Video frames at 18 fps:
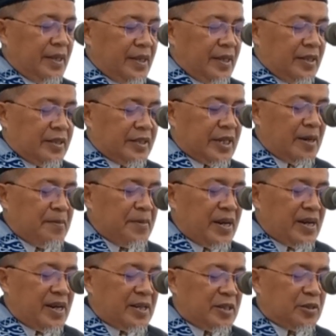
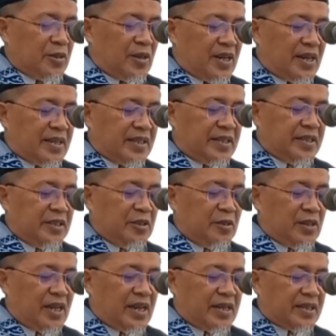Jamaah sholat
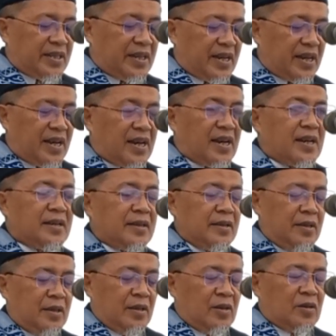Idul Adha
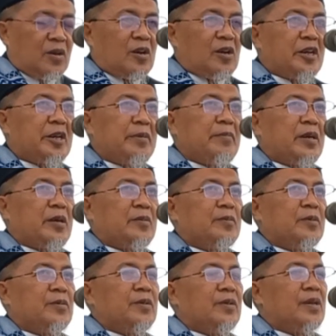
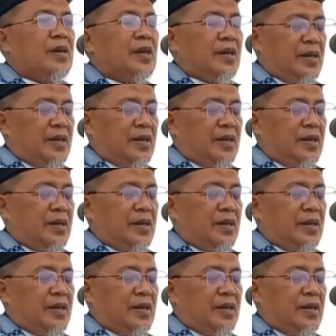rahimahumullah